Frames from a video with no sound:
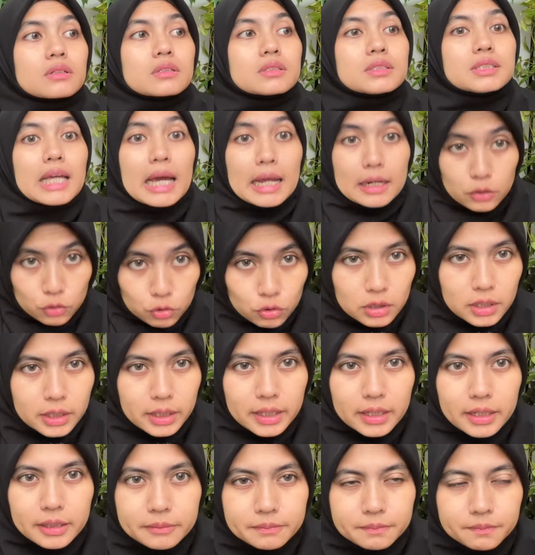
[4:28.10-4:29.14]
jadul
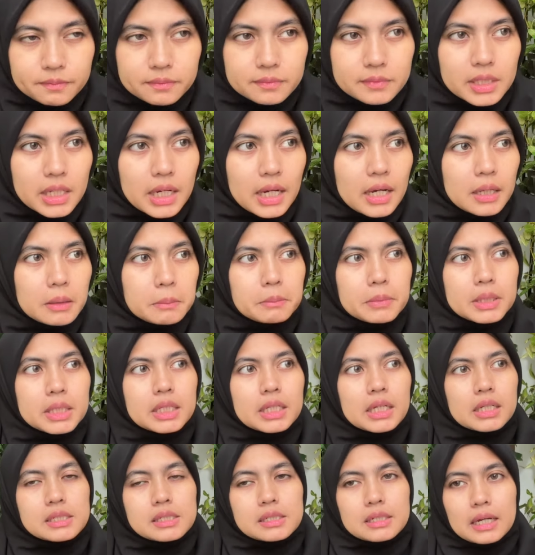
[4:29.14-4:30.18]
ya jangan beli
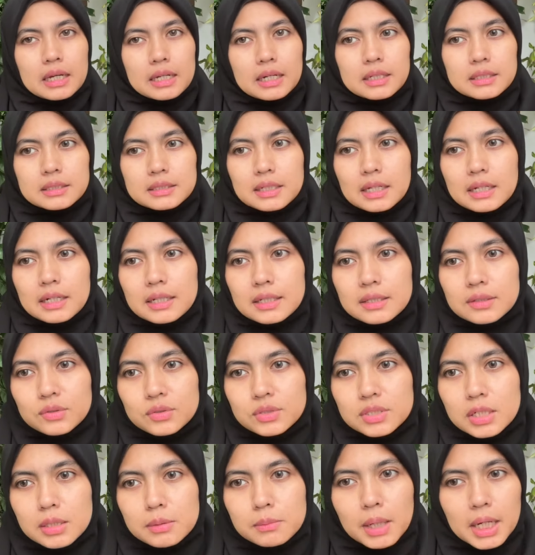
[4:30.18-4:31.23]
yang sekarang sekarang itu
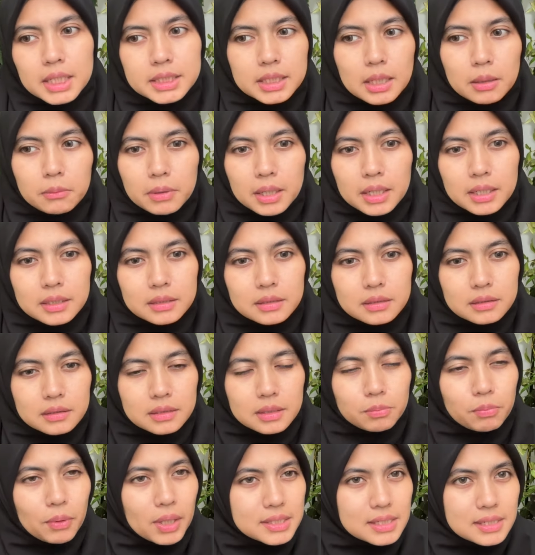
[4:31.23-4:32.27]
jadi banyak banget
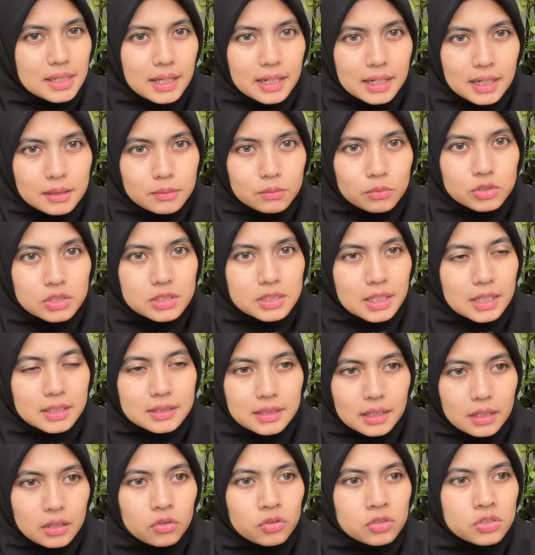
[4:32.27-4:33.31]
di pasaran monstera
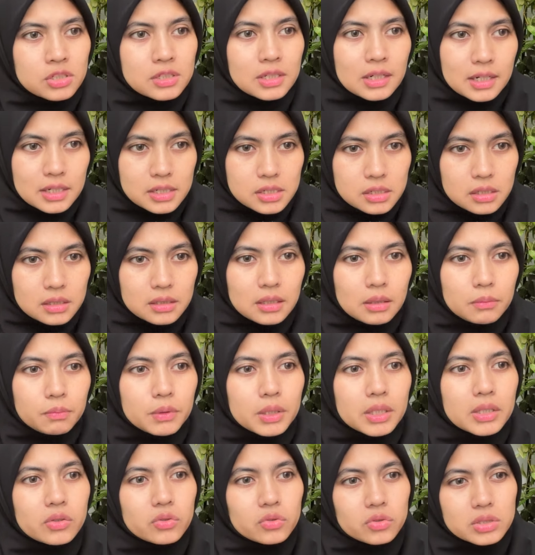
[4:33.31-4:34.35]
Thai Constellation
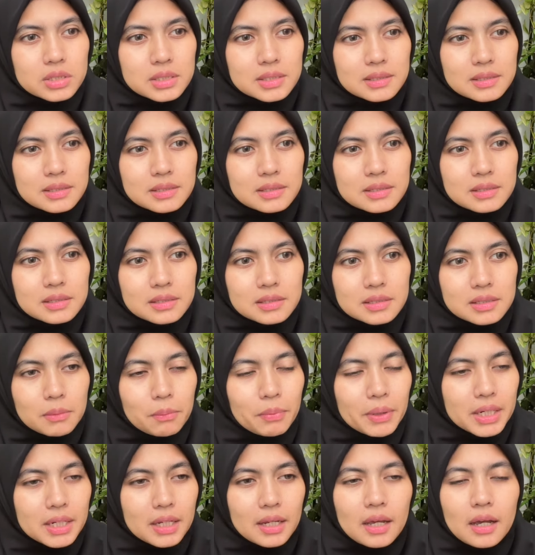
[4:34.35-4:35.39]
tapi itu
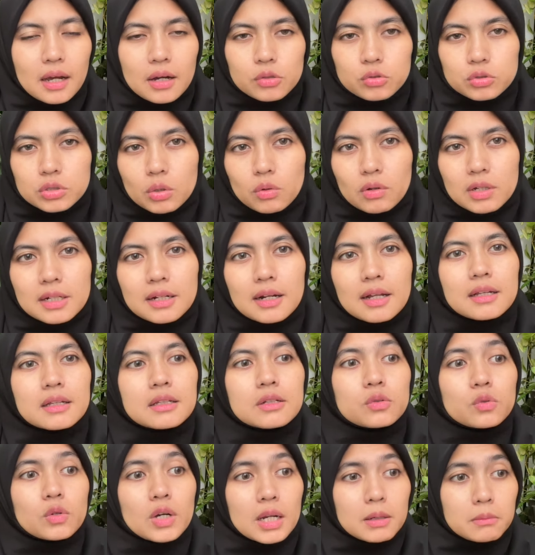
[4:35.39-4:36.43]
sependek yang aku tahu adalah
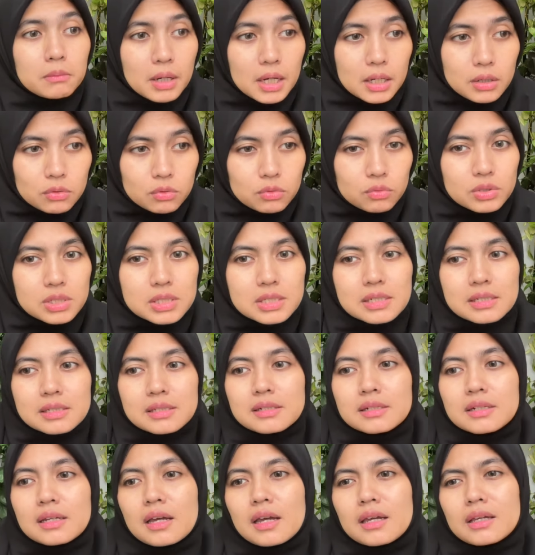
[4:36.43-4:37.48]
indukan baru which is
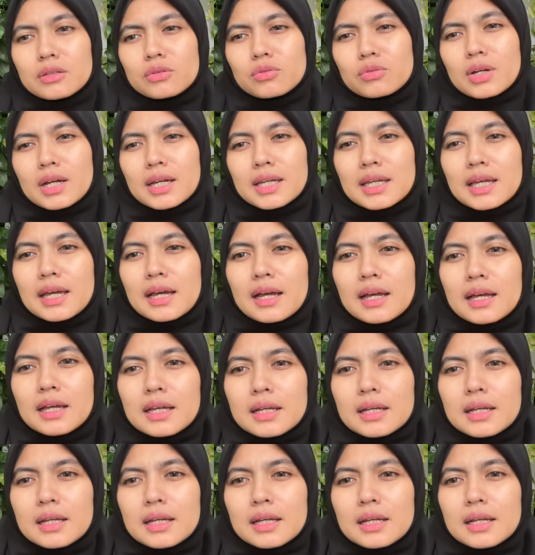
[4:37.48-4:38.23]
dia itu kayak